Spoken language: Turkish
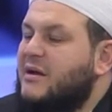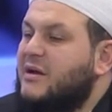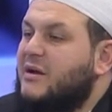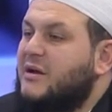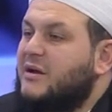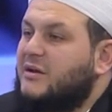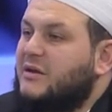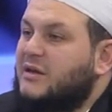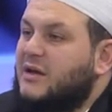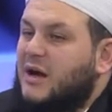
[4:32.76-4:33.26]

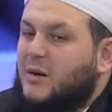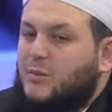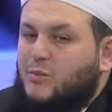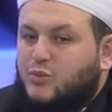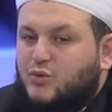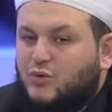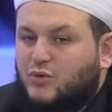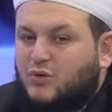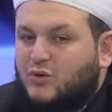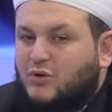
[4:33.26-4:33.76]
Ya
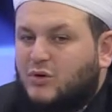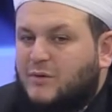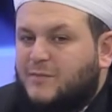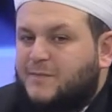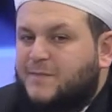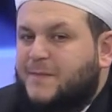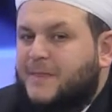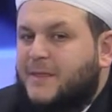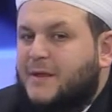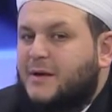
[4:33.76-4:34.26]
bu
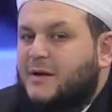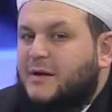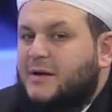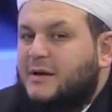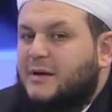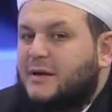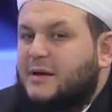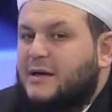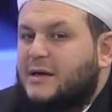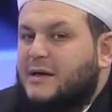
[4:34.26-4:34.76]

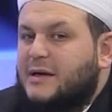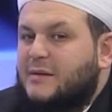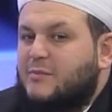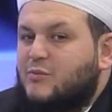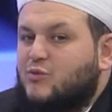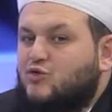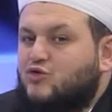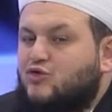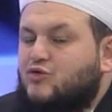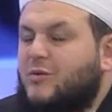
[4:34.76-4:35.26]
e,
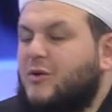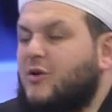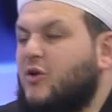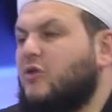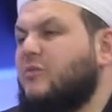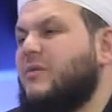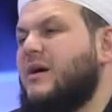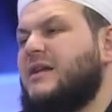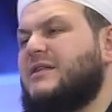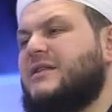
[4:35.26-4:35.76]
Müslüman
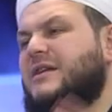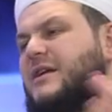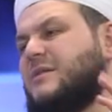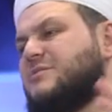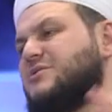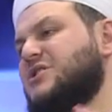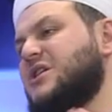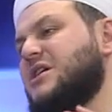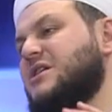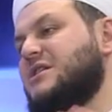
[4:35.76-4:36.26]
olmayanlara
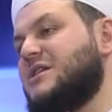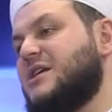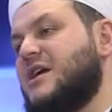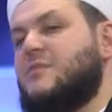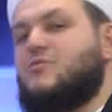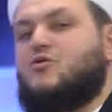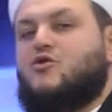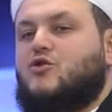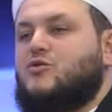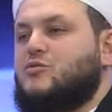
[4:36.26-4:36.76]
bir şey
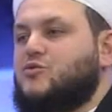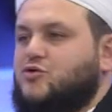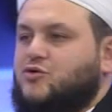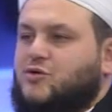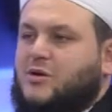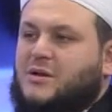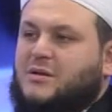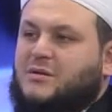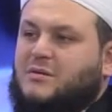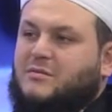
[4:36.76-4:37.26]
diyemiyorum şu
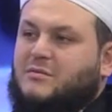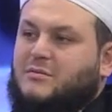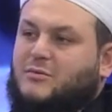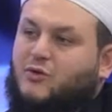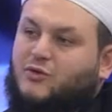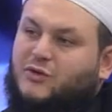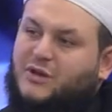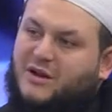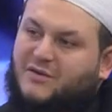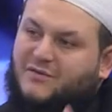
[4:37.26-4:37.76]
an.
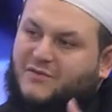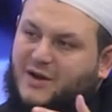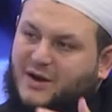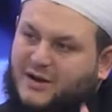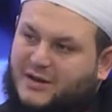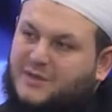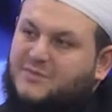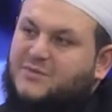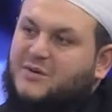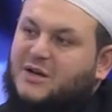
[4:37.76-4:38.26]
Onlara
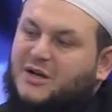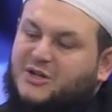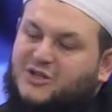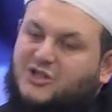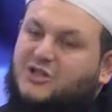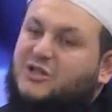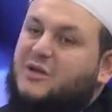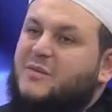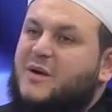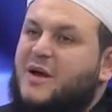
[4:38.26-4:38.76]
farklı bir
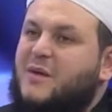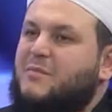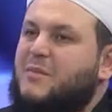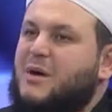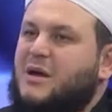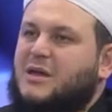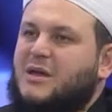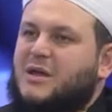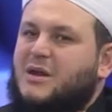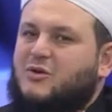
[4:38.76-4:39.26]
açıklama
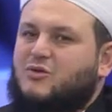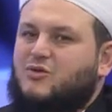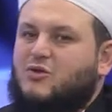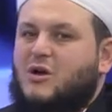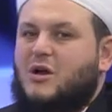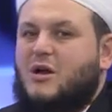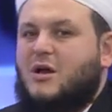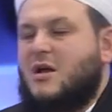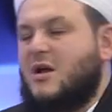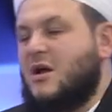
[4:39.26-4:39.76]
yapmak gerekiyor.
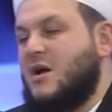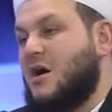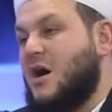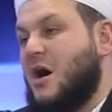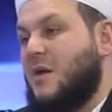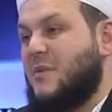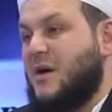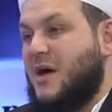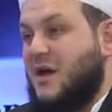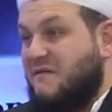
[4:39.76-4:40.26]

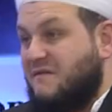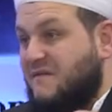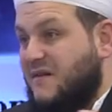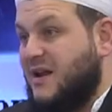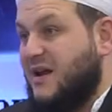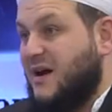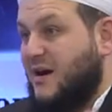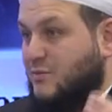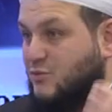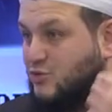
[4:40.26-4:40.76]
Ama
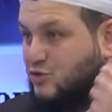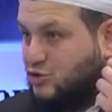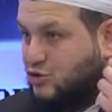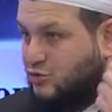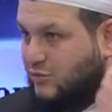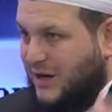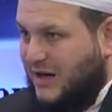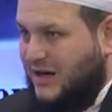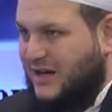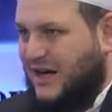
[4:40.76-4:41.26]
evvela
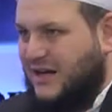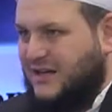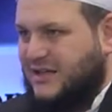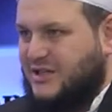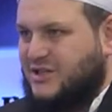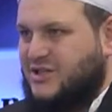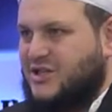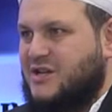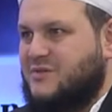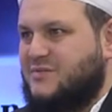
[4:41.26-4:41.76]
Müslüman
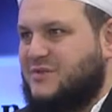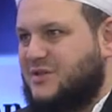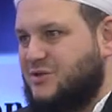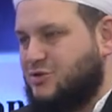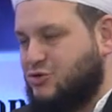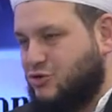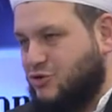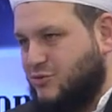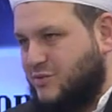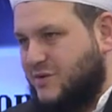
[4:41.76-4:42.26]
kardeşlerimizin
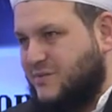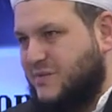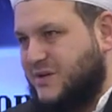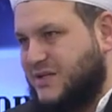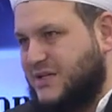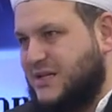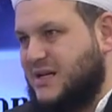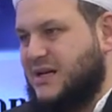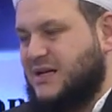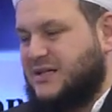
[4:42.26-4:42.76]
şunu
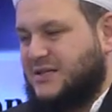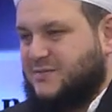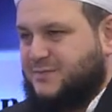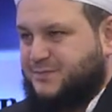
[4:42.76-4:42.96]
bilmesi lazım.